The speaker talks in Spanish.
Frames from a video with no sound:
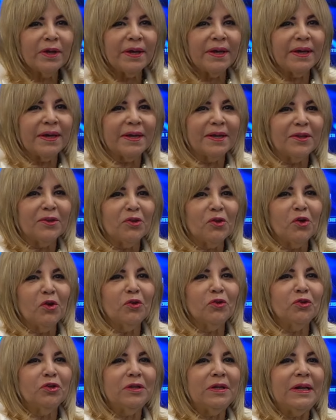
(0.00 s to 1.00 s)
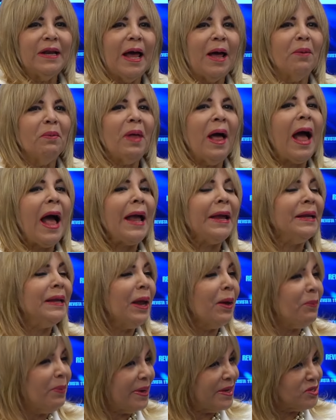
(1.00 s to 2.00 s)
eh, la A y
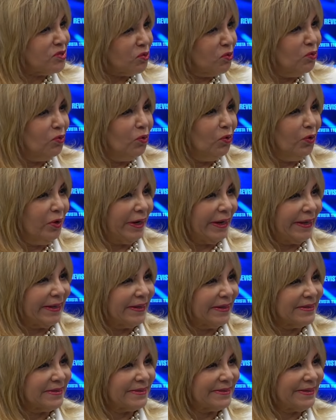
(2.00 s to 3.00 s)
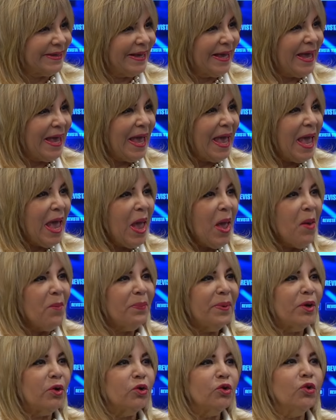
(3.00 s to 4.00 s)
la B son correctas,
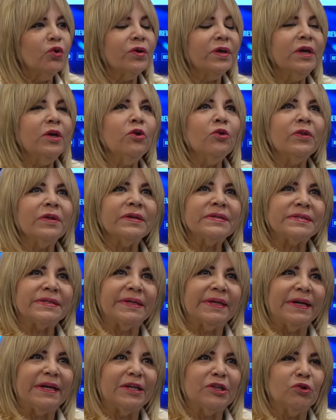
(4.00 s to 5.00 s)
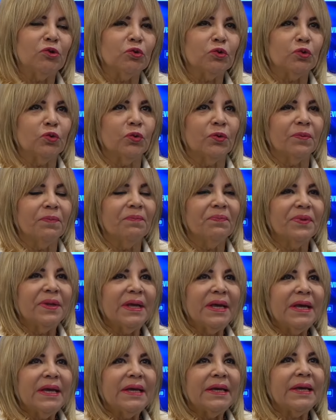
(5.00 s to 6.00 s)
pero yo quiero decirles, doctor,
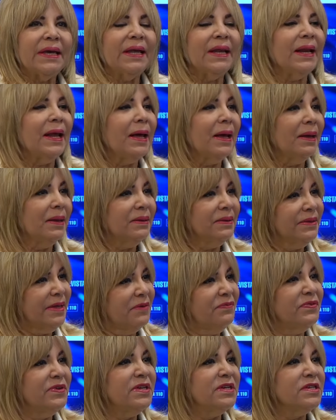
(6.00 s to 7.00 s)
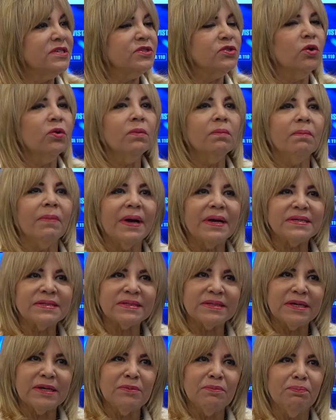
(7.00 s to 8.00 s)
que la definición
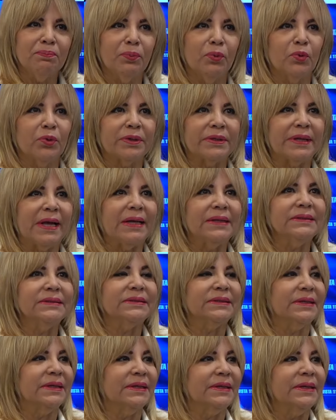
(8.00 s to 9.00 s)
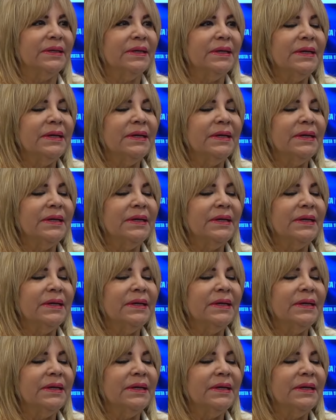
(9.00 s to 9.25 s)
más importante